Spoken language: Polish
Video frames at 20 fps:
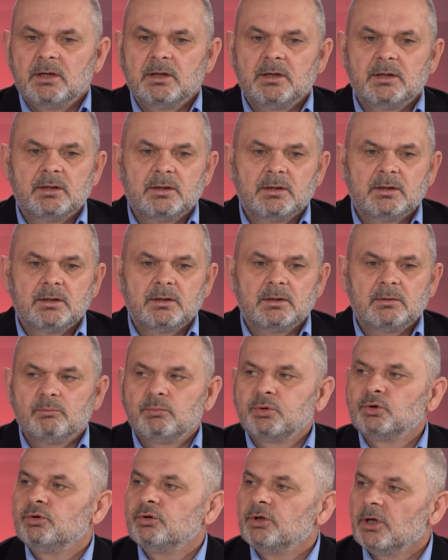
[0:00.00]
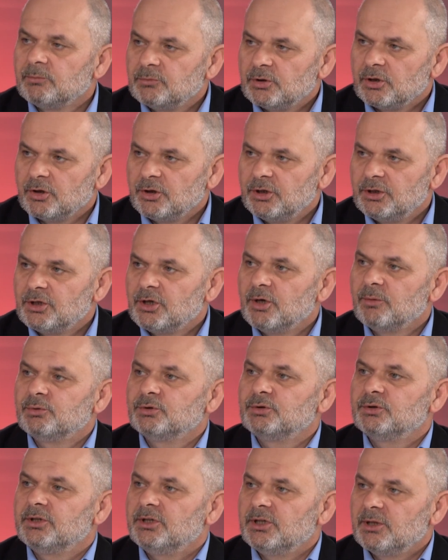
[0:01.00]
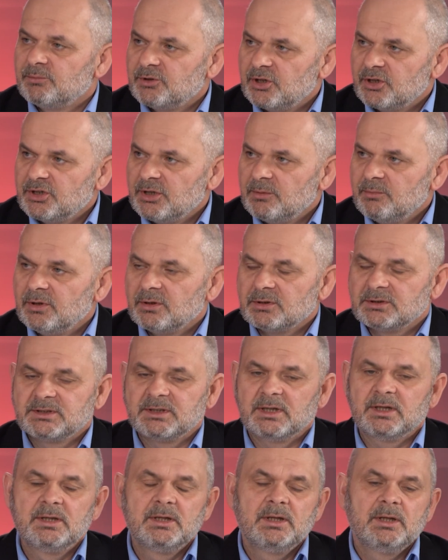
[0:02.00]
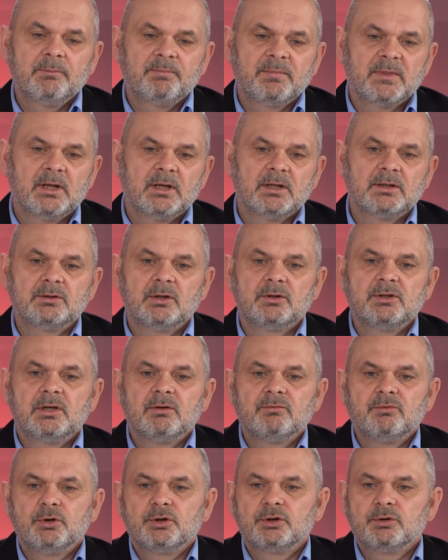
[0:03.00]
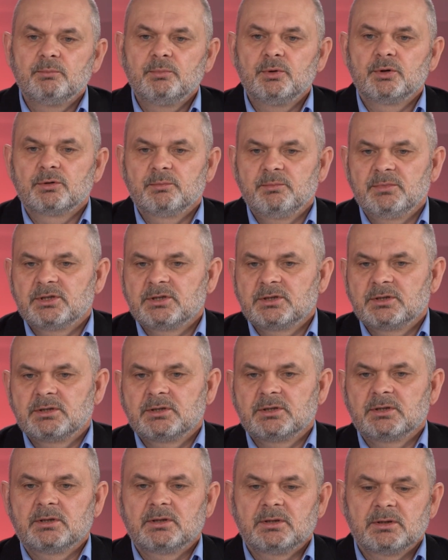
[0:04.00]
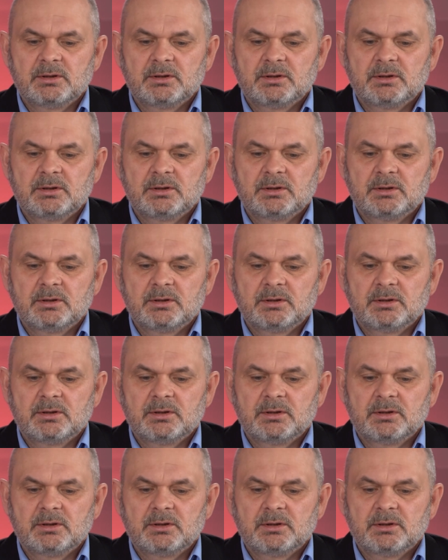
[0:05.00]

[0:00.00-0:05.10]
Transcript: E, budują drogi, tylko buduje je przedsiębiorca. E, to nie wójt, burmistrz e,